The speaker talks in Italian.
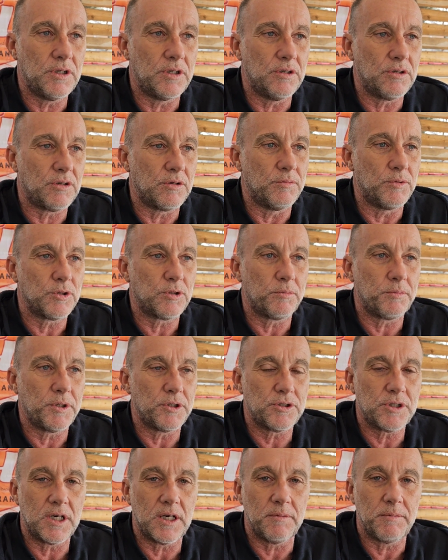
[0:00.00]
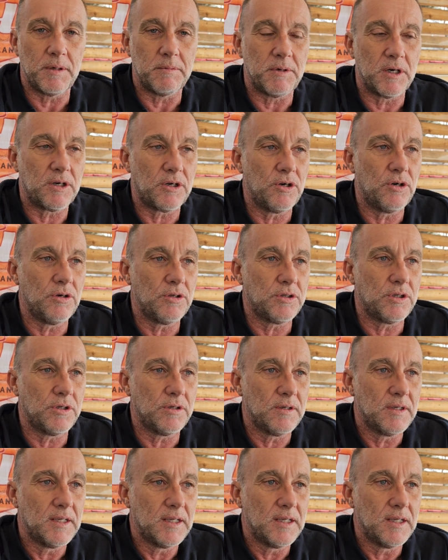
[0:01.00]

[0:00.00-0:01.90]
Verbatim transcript: noi con molto piacere l'abbiamo accolto